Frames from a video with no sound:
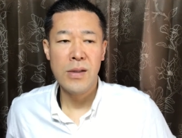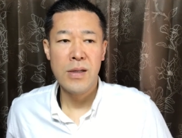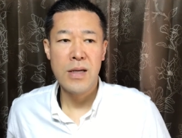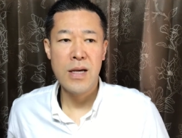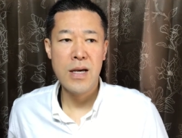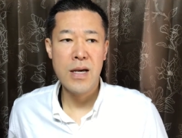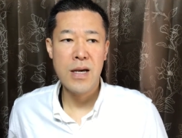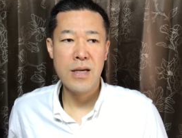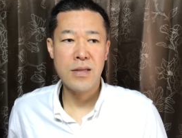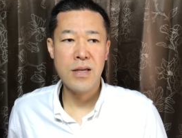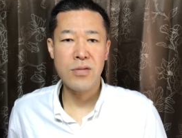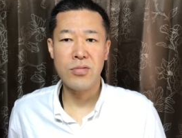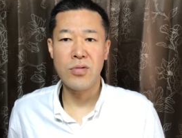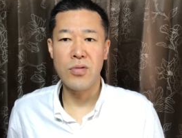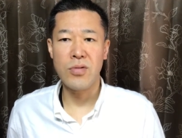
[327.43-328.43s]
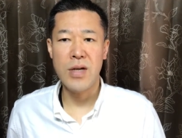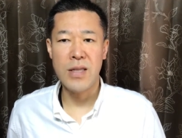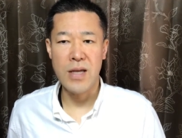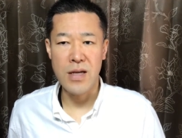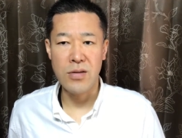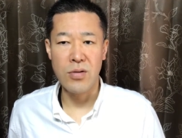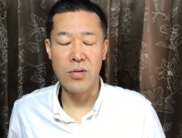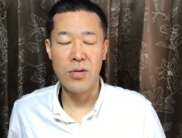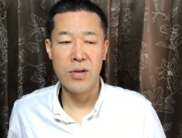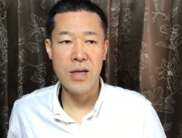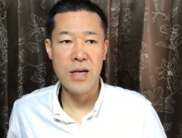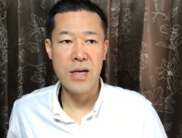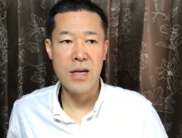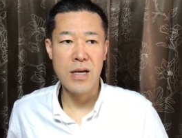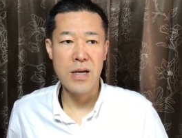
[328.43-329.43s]
えー、施術を受けたいと、
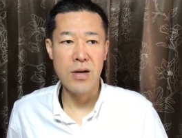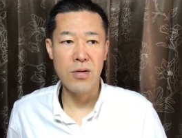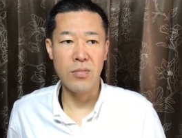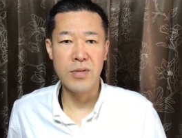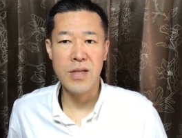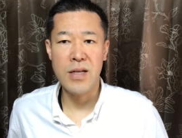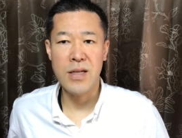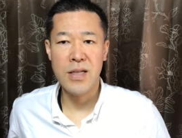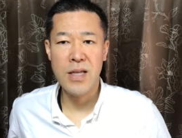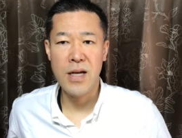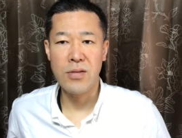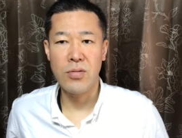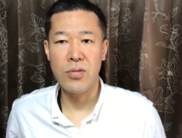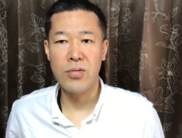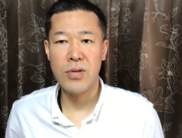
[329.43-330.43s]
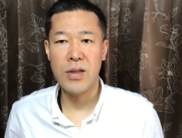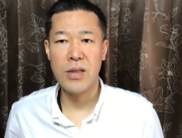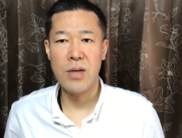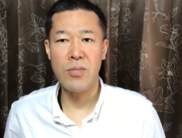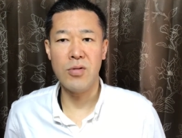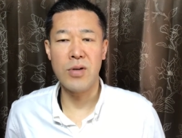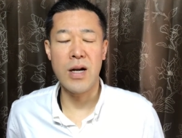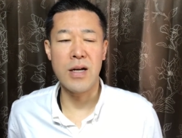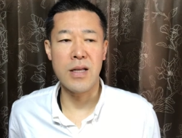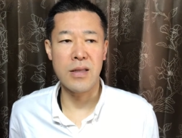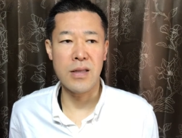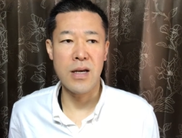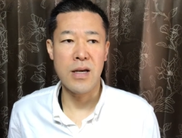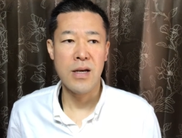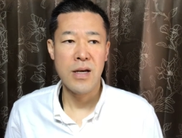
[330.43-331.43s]
えー、お店に来たいという方もおられ
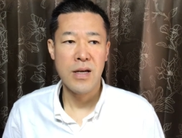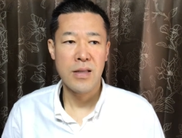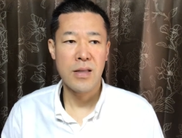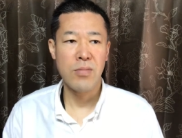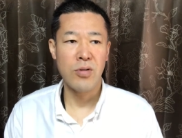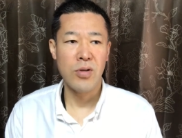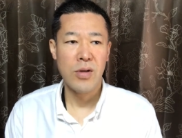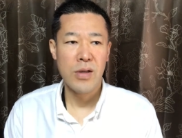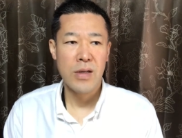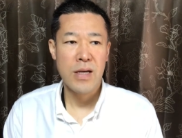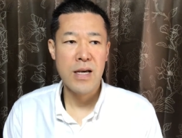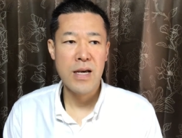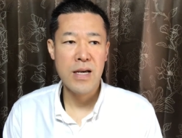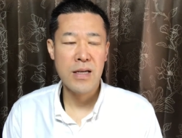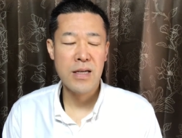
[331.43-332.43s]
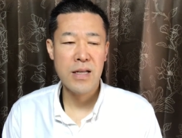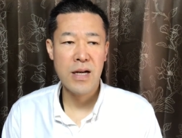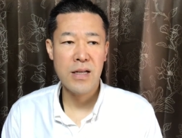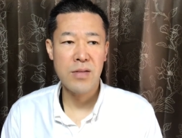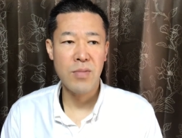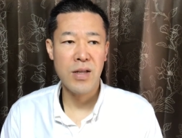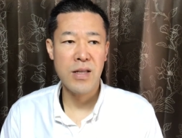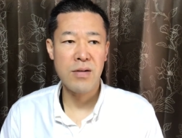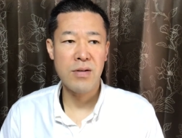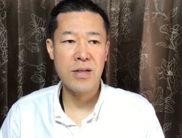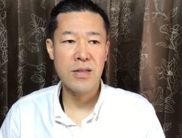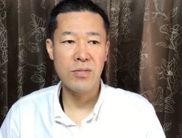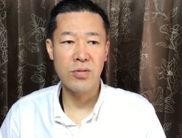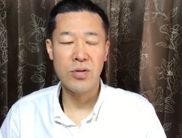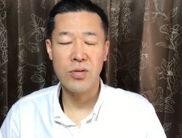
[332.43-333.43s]
て、でも、えー、いきなり今電話
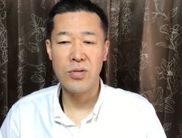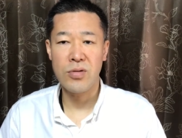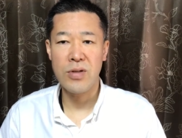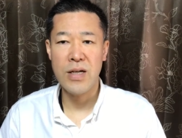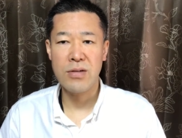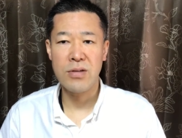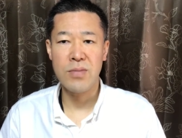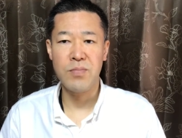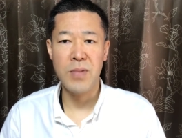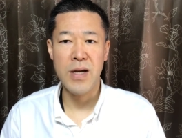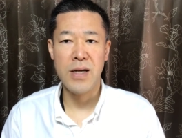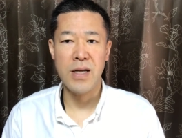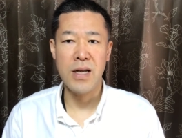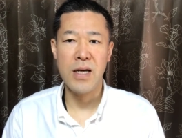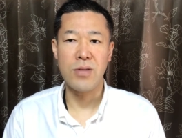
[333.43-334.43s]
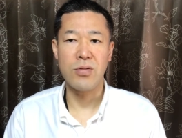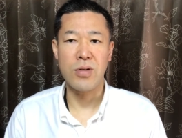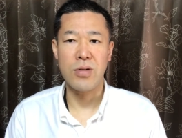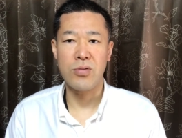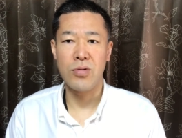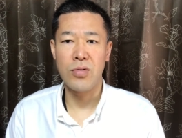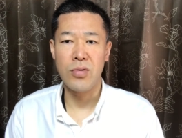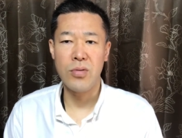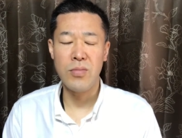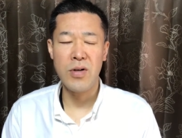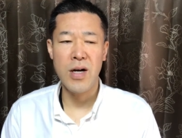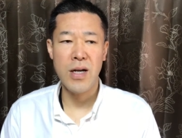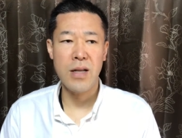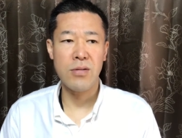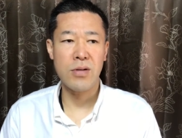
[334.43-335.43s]
してもちょっと予約いっぱいかなとかこう思
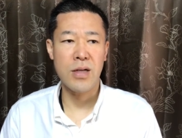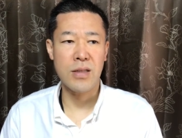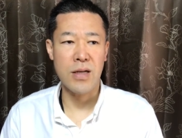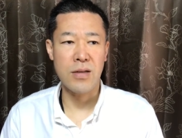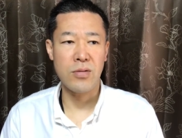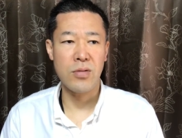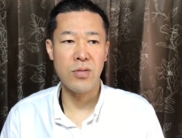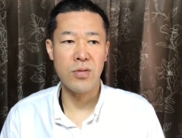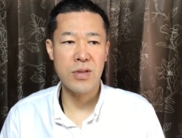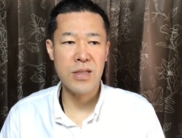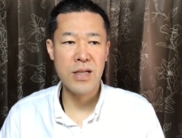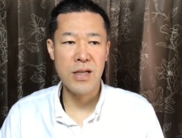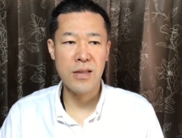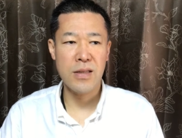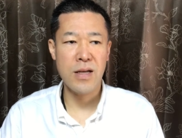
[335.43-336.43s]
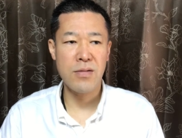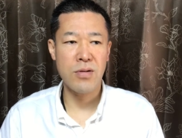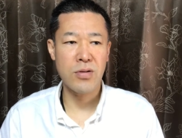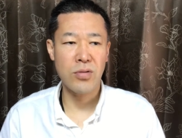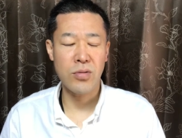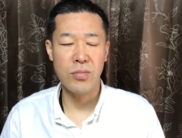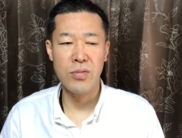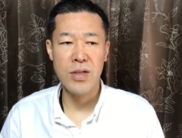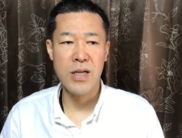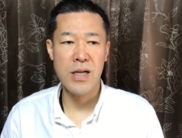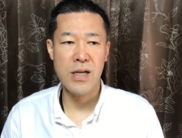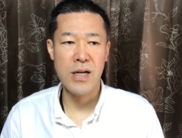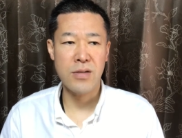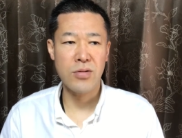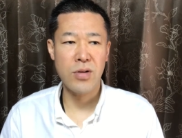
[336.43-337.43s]
われる方、その時間帯はちょっと無理
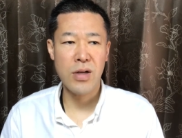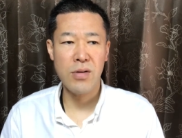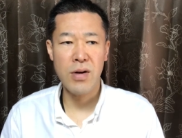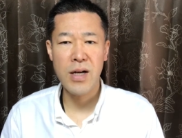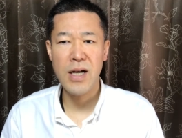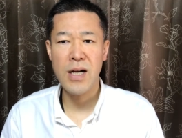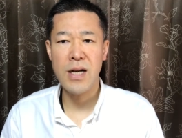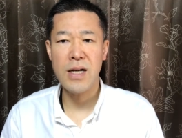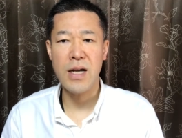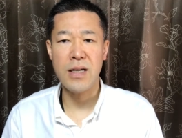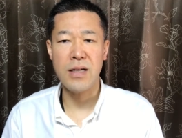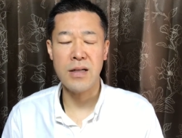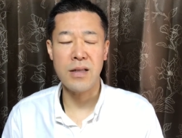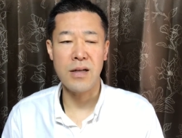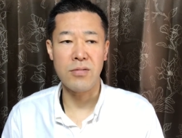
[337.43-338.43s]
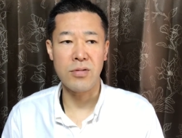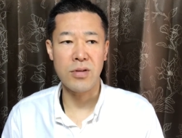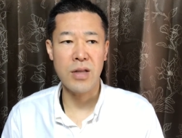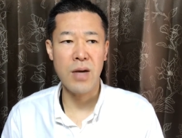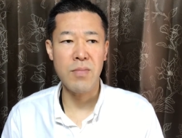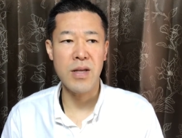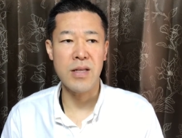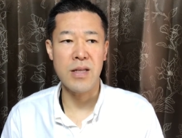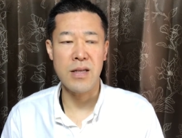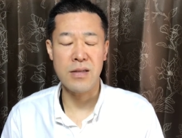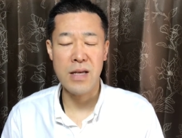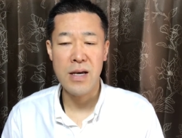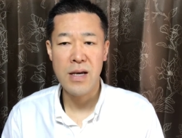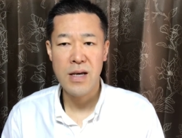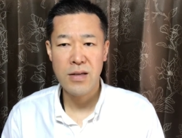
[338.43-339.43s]
かな、それが分からない方のためにです
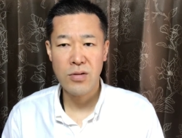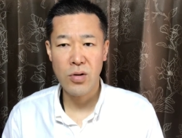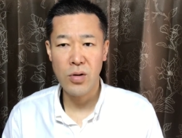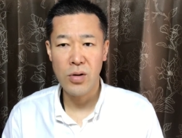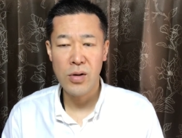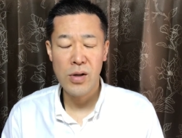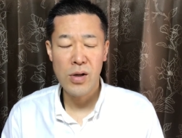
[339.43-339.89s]
ね、その